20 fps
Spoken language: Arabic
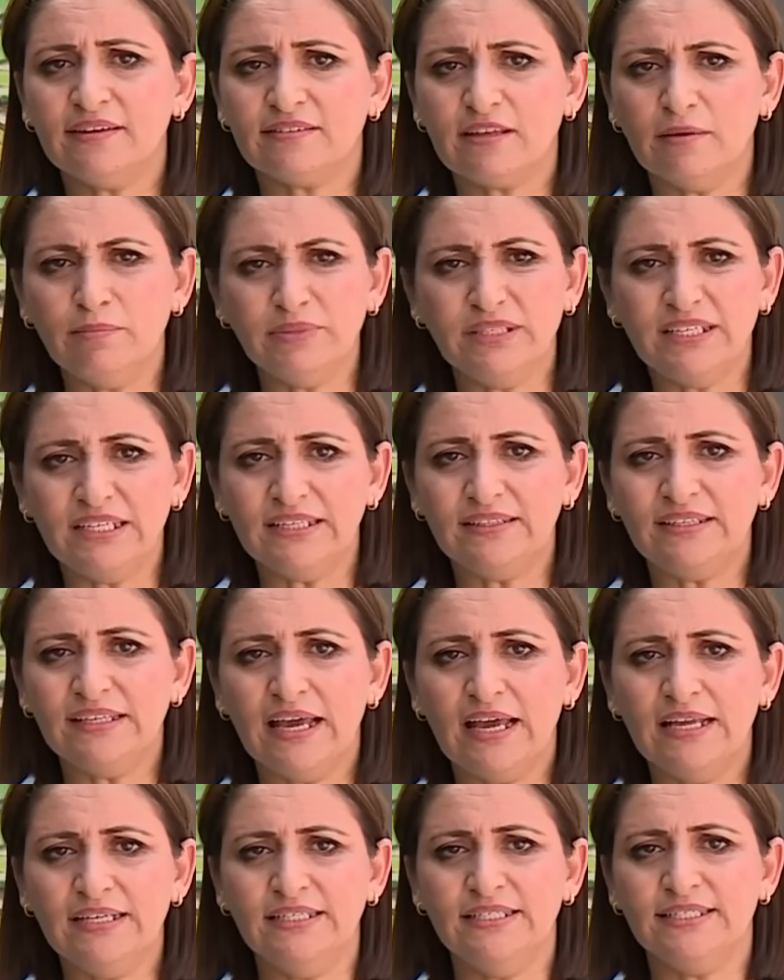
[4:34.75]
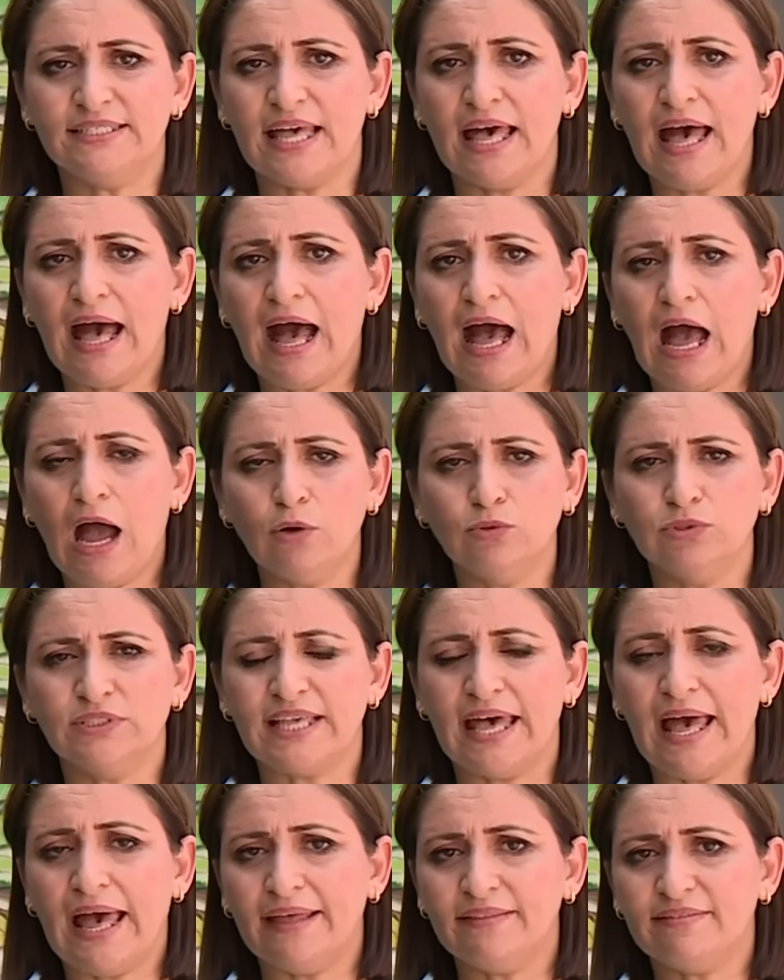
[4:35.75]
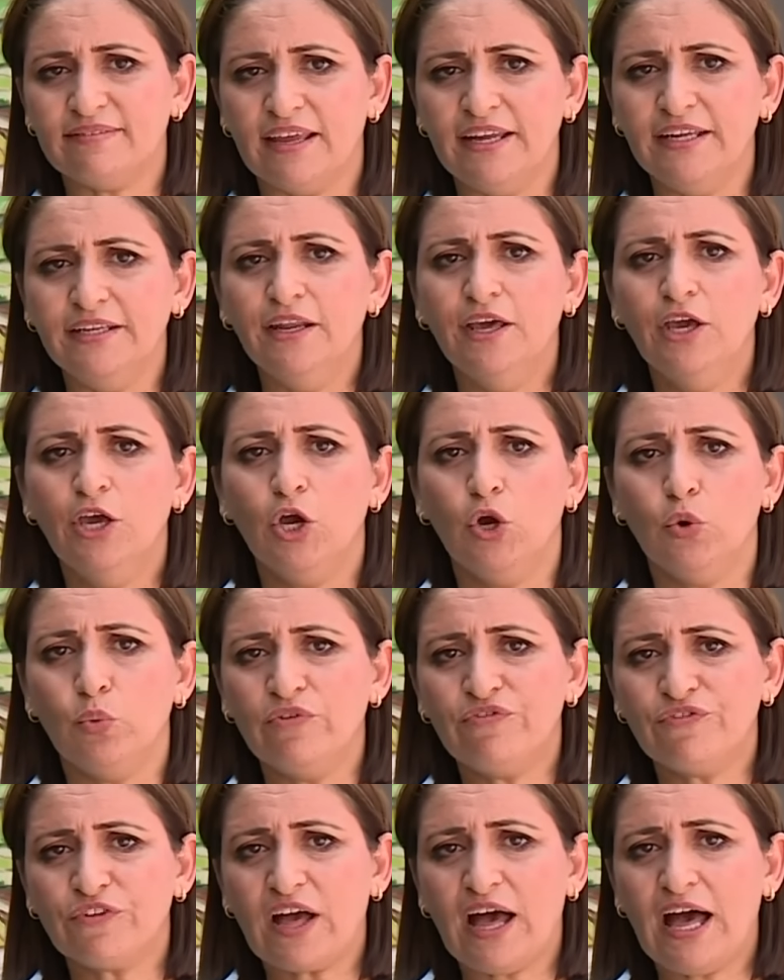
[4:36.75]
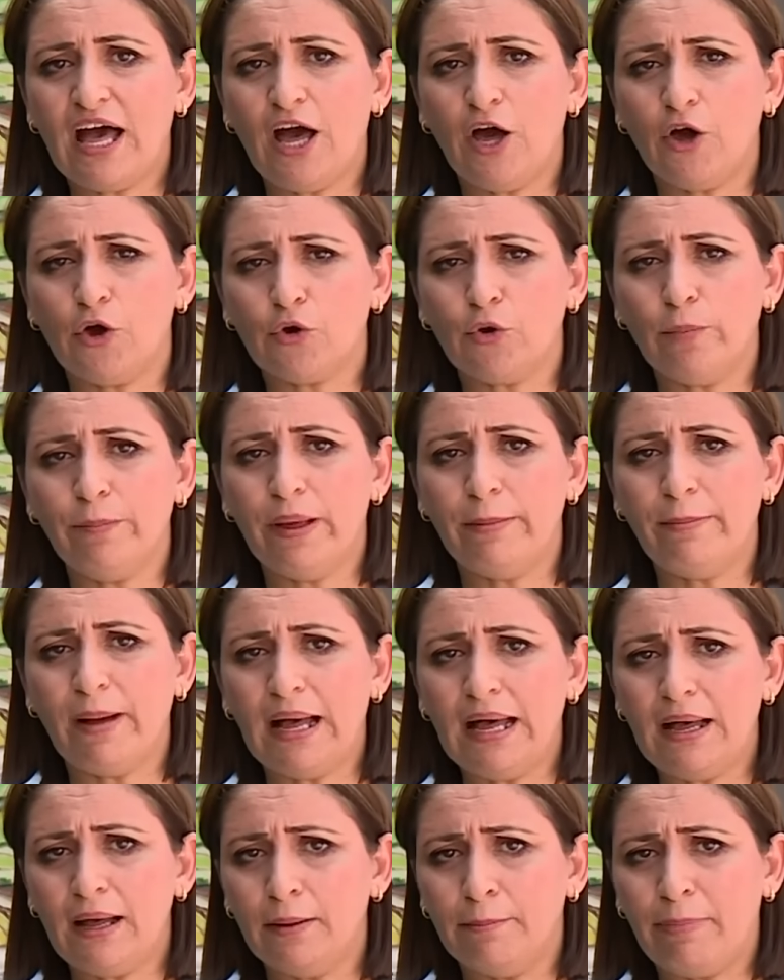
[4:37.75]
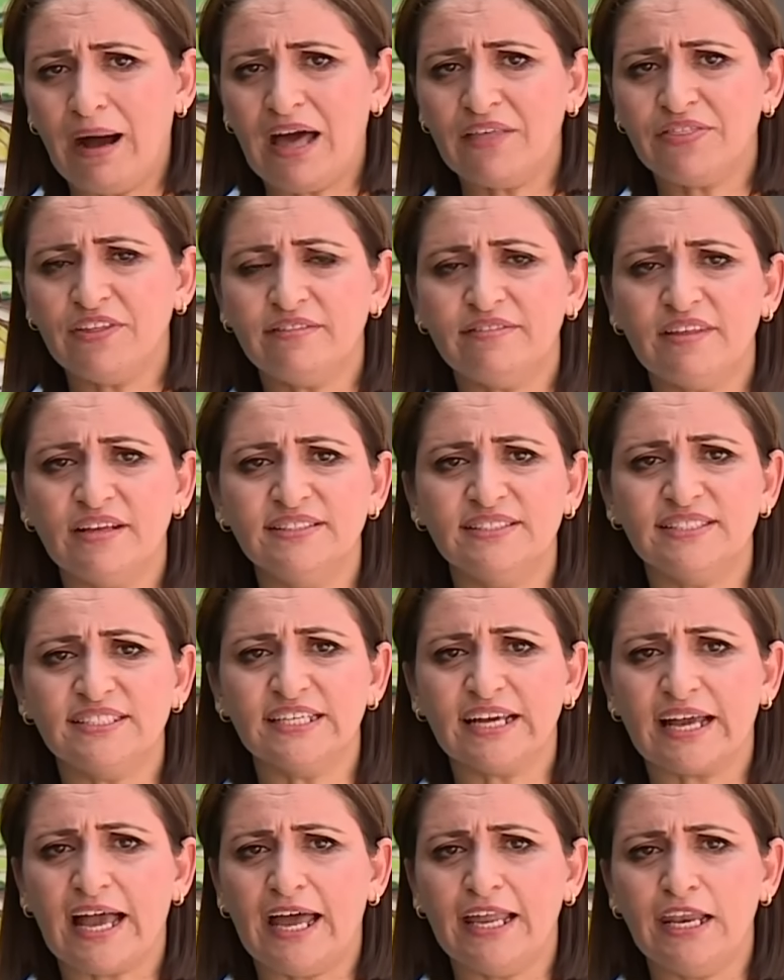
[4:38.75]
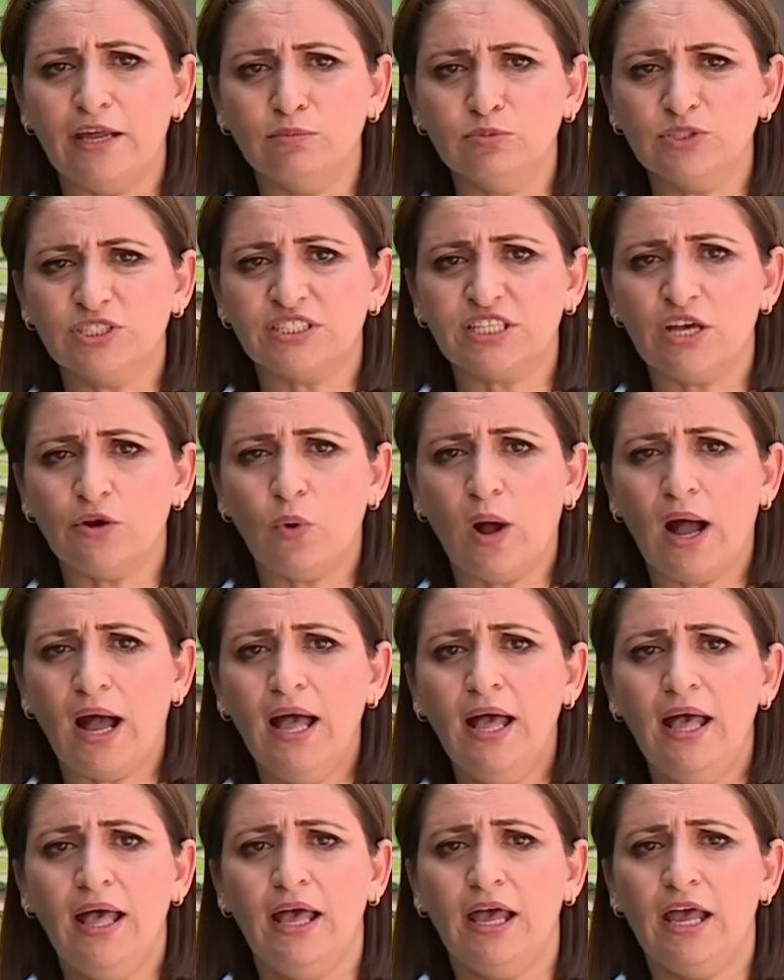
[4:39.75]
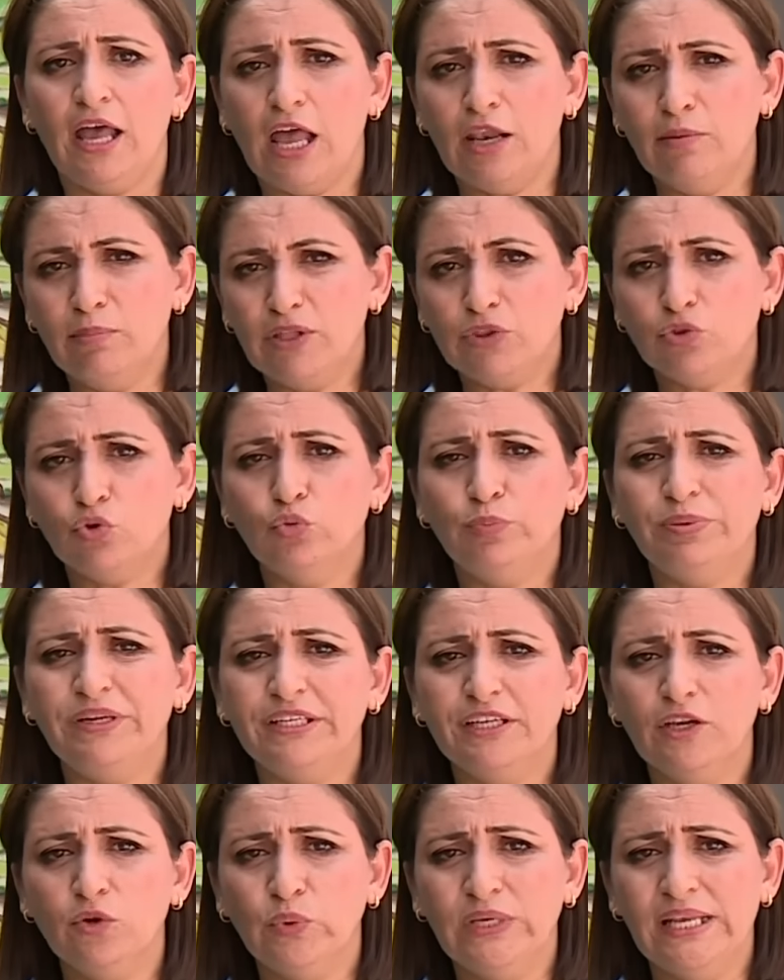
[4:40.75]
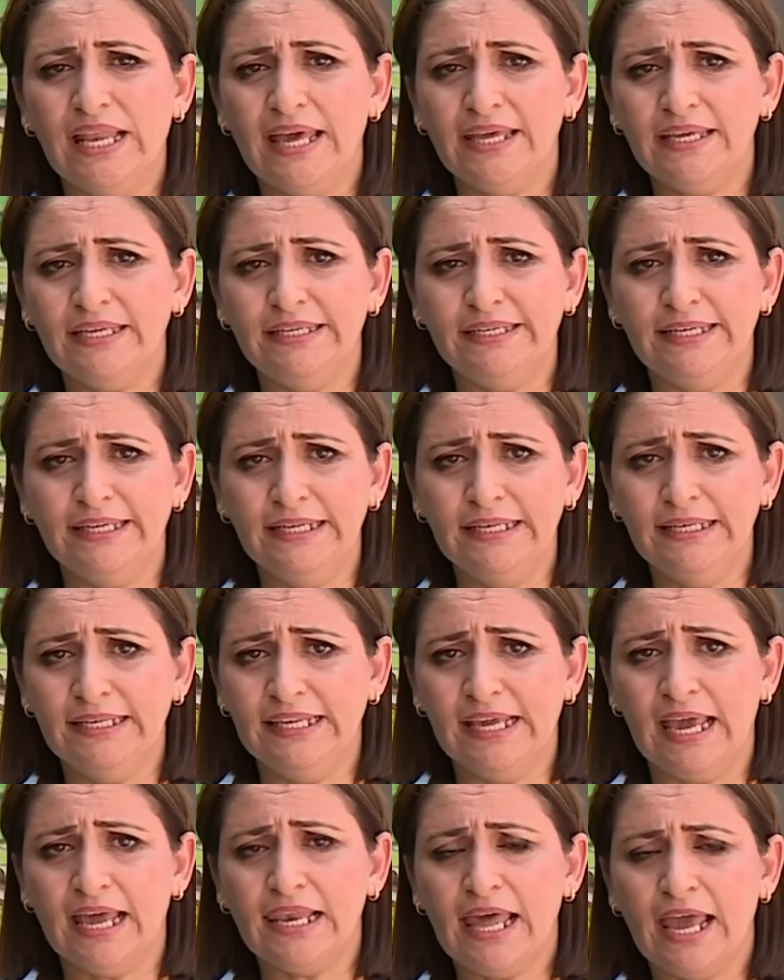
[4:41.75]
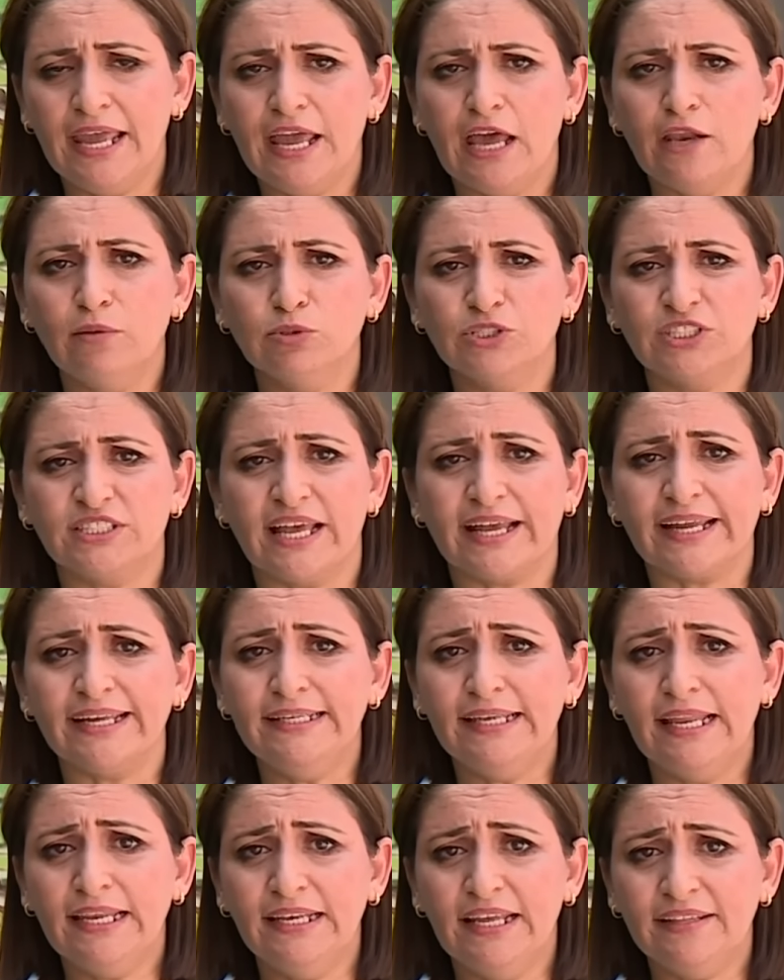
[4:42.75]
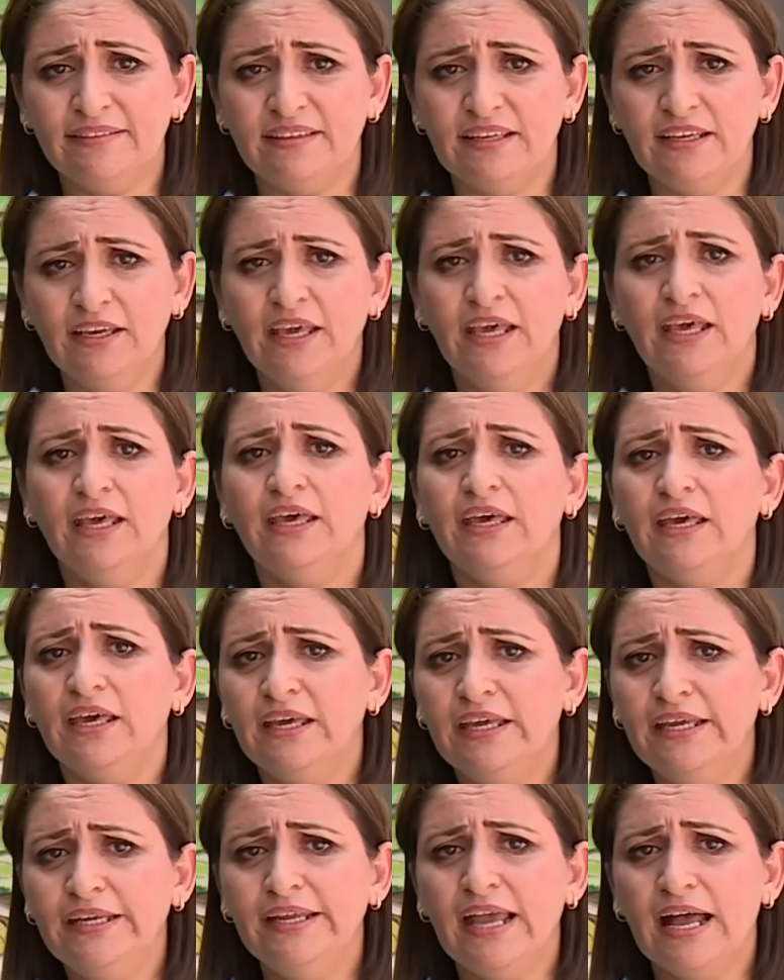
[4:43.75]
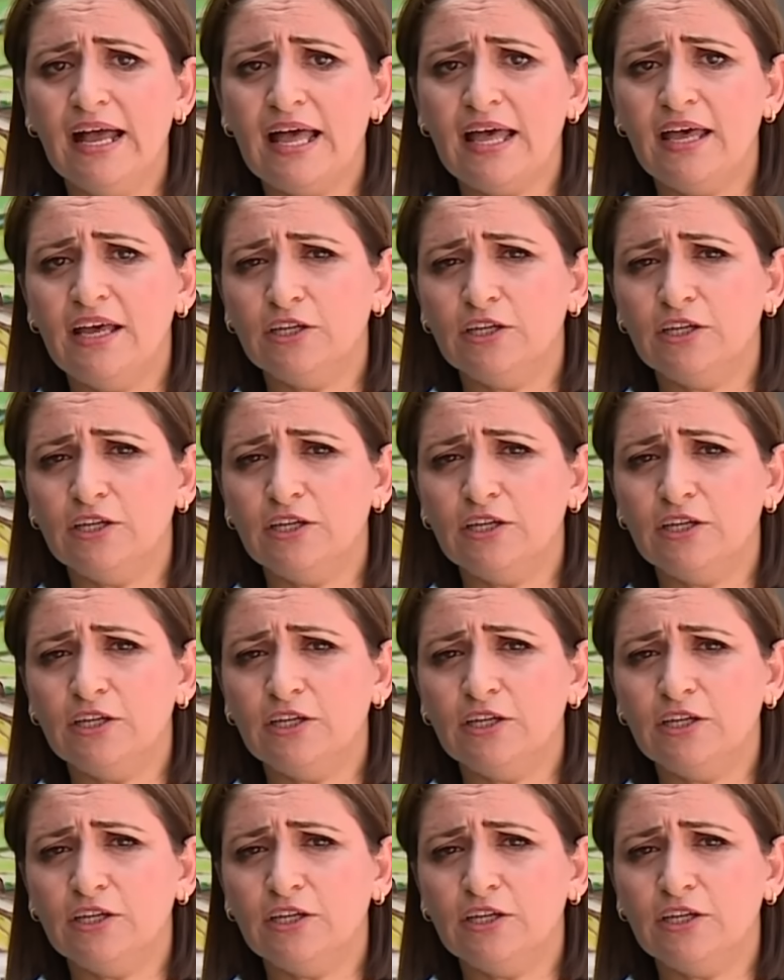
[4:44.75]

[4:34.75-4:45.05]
تمديدها لساعة أو ساعتين وفق ربما بعض التنسيق على مستوى آه، المندوبين الولائيين للهيئة المستقلة التي هي